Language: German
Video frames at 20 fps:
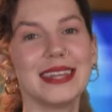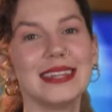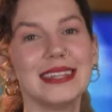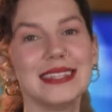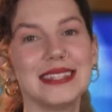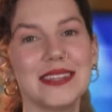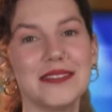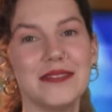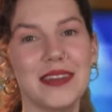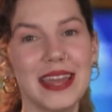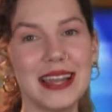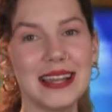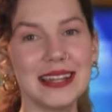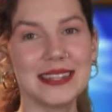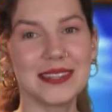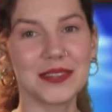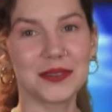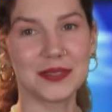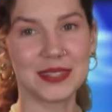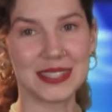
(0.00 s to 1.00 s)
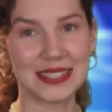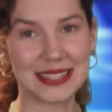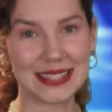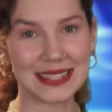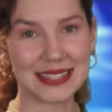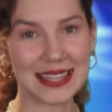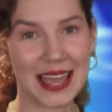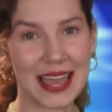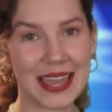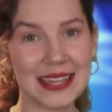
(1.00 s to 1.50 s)
diese Welt und
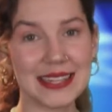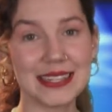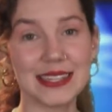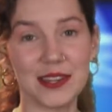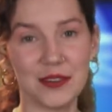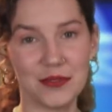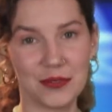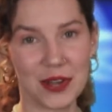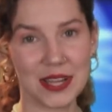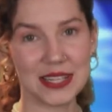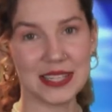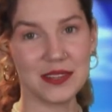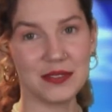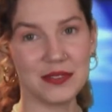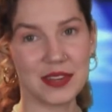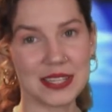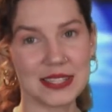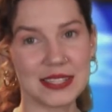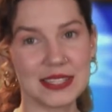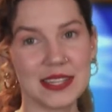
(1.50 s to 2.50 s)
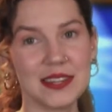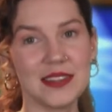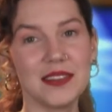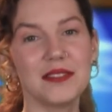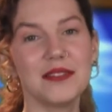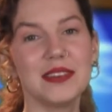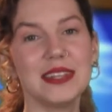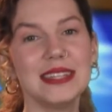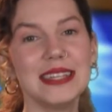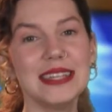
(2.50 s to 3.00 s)
diese Zeit in Worte fassen,
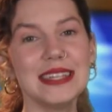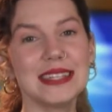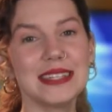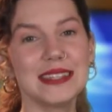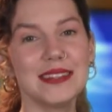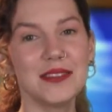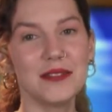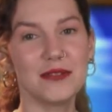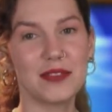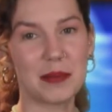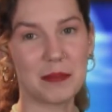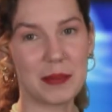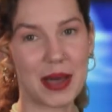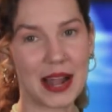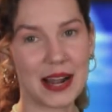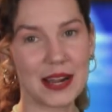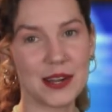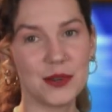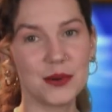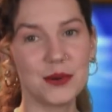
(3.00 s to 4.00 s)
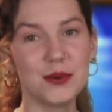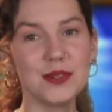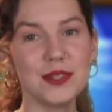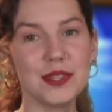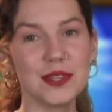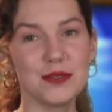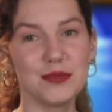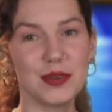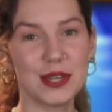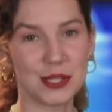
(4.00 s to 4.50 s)
verdichten, vermalen
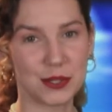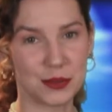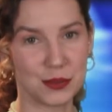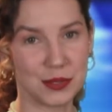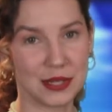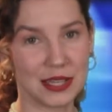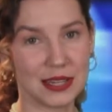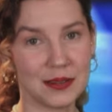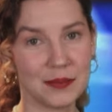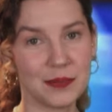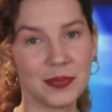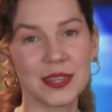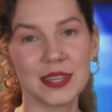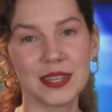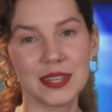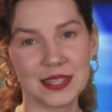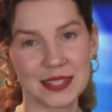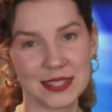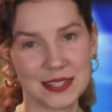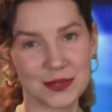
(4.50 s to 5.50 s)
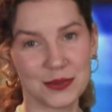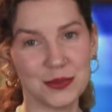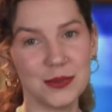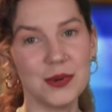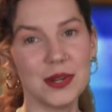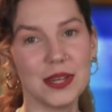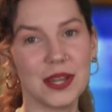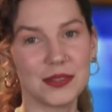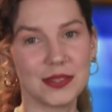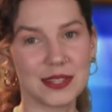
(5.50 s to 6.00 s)
und vertonen.
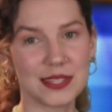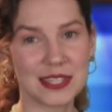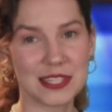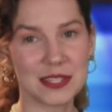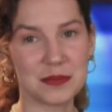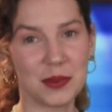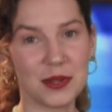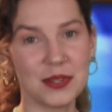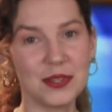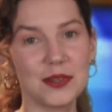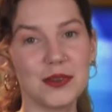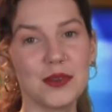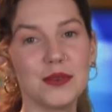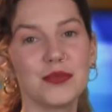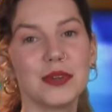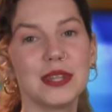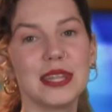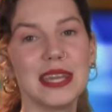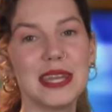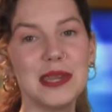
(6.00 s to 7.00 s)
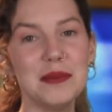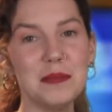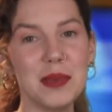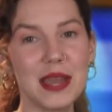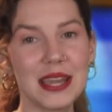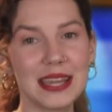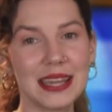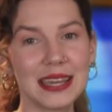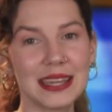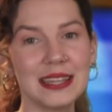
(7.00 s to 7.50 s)
So lautet das Motto von der
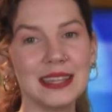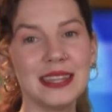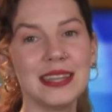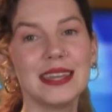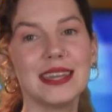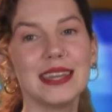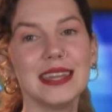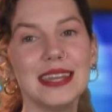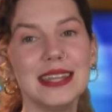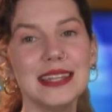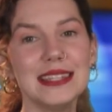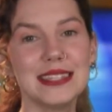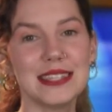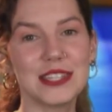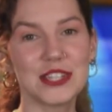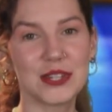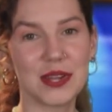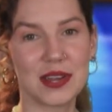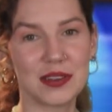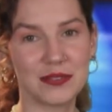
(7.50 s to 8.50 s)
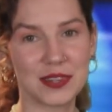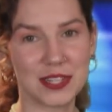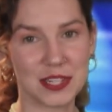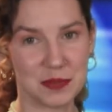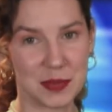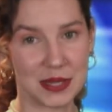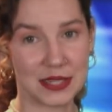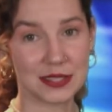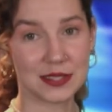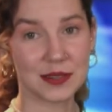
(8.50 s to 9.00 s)
Himbergerin Ilse storfer
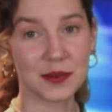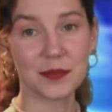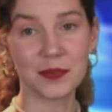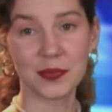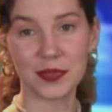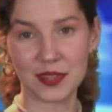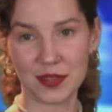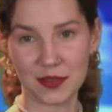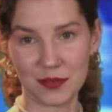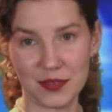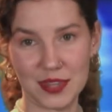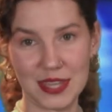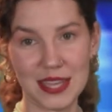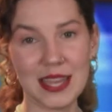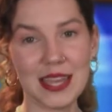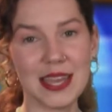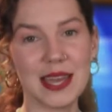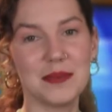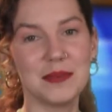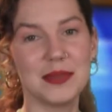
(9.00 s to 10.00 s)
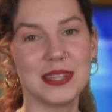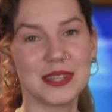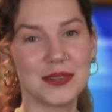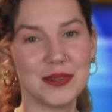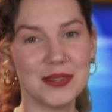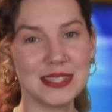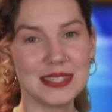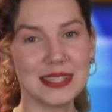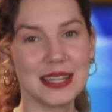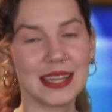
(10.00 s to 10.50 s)
schmidt Wir haben die
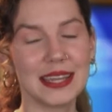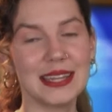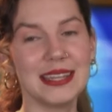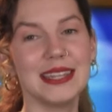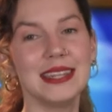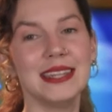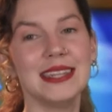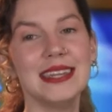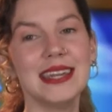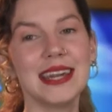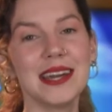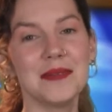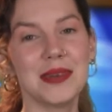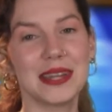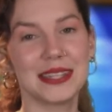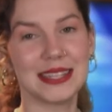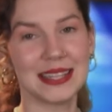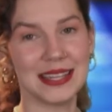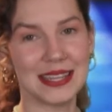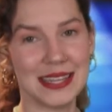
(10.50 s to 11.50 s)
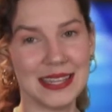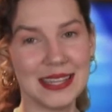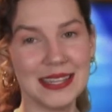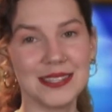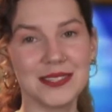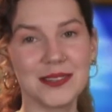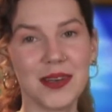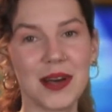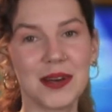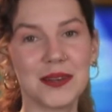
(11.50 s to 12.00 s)
Künstlerin in ihrem
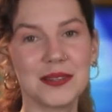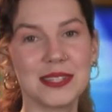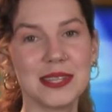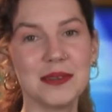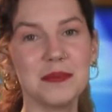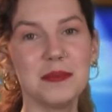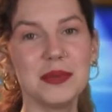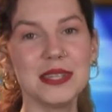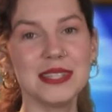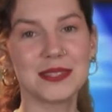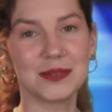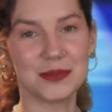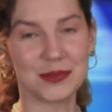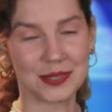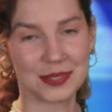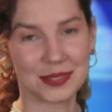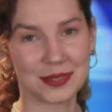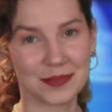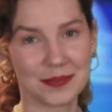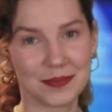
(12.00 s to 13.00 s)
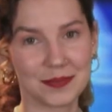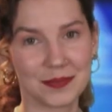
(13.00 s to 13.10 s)
Atelier zu Hause besucht.